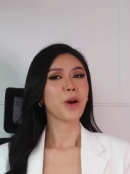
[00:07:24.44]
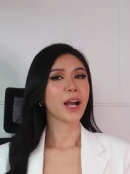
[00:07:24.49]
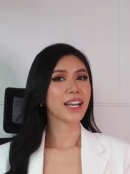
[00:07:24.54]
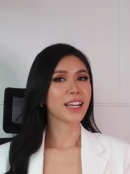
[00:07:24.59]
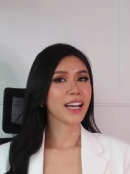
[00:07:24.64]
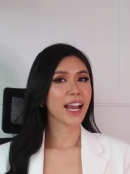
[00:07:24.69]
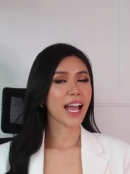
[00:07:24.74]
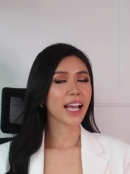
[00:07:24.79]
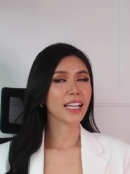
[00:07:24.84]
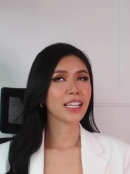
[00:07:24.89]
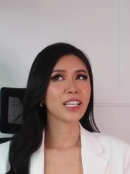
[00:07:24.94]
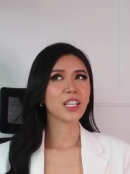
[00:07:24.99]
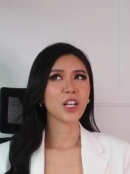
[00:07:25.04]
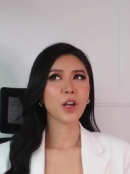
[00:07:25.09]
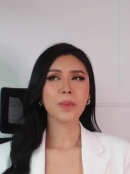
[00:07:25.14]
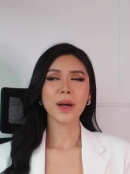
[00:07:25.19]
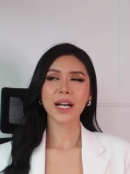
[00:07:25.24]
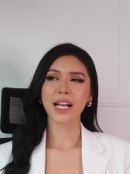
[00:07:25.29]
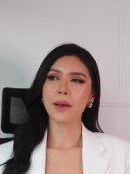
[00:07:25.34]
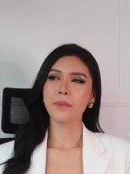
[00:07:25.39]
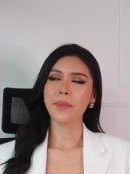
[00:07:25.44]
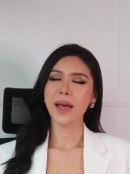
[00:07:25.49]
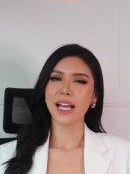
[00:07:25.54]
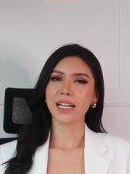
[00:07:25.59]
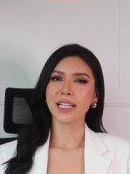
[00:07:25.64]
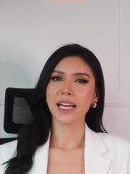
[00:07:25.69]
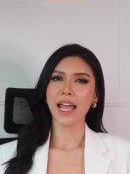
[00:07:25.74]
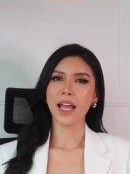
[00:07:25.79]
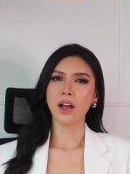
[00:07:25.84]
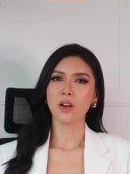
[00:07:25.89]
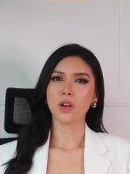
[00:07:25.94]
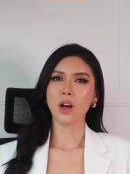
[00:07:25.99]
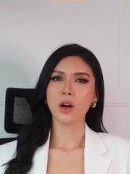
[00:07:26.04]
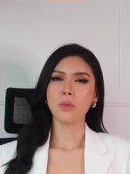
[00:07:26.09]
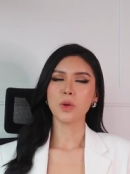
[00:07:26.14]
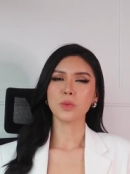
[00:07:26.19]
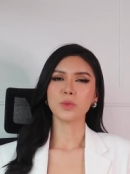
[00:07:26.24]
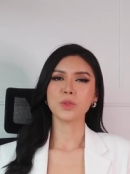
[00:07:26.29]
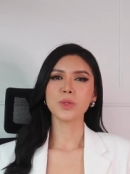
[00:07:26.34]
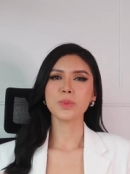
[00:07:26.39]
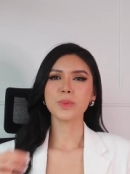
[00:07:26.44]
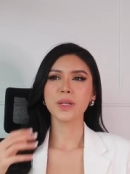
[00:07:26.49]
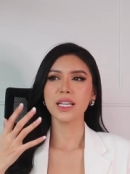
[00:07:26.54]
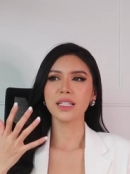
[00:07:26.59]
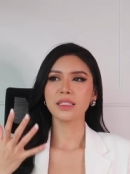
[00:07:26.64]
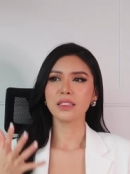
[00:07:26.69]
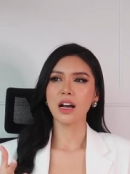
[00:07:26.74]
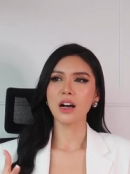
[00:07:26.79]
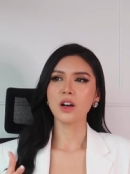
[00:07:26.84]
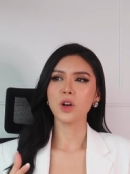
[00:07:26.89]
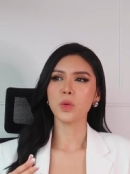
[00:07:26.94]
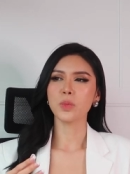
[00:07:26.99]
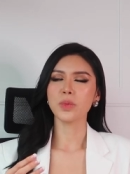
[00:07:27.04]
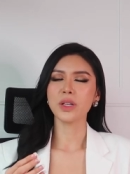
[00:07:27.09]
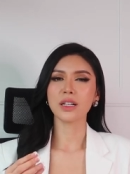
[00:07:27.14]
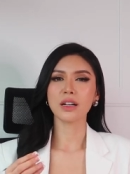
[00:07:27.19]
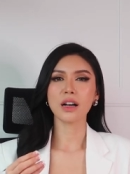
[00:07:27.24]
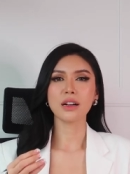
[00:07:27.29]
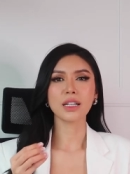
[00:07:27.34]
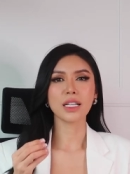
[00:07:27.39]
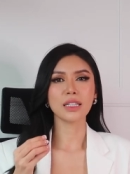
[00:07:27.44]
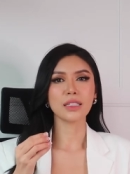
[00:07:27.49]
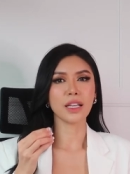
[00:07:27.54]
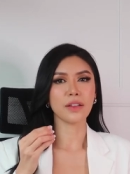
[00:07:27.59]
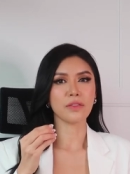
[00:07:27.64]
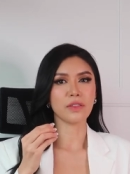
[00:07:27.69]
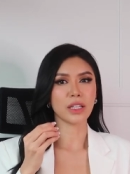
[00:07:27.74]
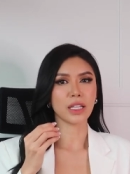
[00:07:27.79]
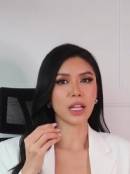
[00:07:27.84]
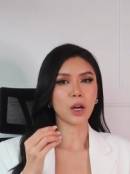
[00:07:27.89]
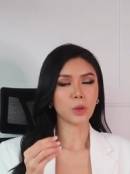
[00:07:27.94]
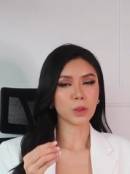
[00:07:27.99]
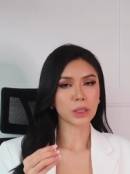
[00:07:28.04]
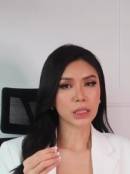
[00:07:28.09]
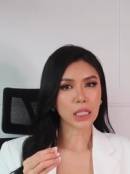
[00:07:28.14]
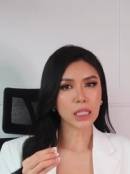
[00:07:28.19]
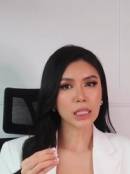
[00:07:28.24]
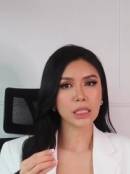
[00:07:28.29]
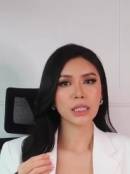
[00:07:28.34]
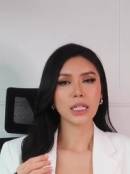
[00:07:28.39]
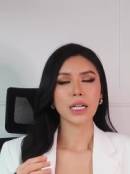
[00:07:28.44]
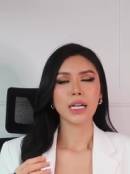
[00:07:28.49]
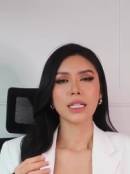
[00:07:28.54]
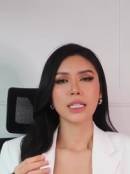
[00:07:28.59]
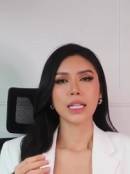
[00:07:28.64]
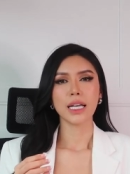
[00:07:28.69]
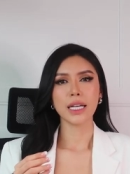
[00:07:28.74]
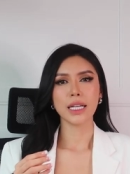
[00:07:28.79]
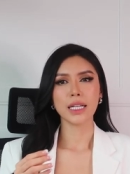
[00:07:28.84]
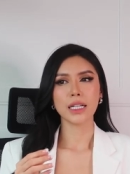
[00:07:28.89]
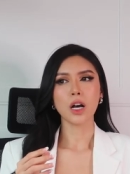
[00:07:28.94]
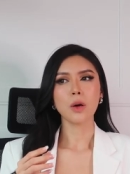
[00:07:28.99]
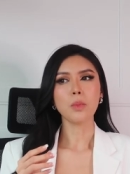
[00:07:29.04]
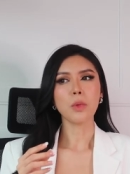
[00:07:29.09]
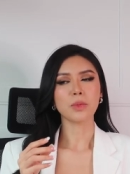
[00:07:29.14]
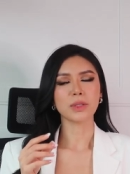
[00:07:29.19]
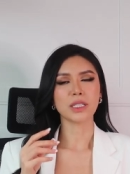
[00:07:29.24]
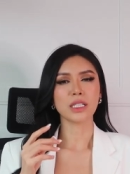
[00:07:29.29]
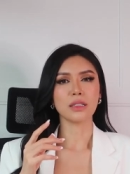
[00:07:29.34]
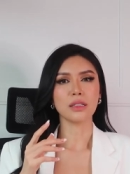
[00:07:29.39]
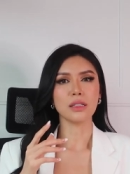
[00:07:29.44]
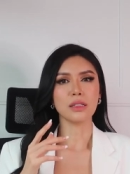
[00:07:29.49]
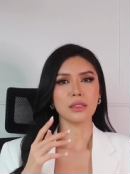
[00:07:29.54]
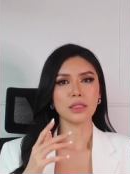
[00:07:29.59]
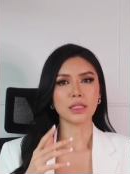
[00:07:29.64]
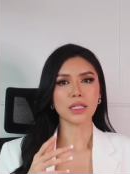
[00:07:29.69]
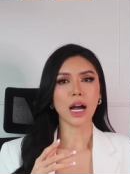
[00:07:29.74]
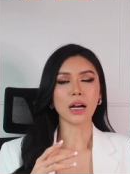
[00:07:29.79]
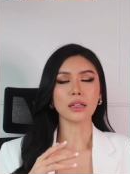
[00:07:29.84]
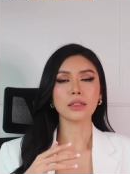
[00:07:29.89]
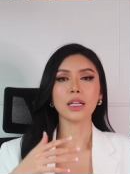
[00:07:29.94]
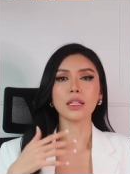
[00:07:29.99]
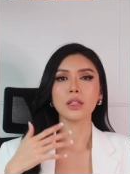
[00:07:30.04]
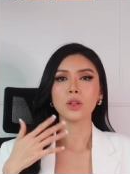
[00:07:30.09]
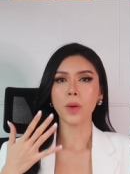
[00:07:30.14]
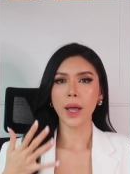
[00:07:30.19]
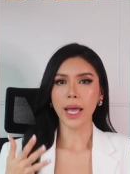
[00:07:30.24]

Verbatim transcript: Ngoài ra thì nếu mà các bạn nào có một chút kiến thức cũng như có kinh nghiệm về đầu tư thì có một sự lựa chọn linh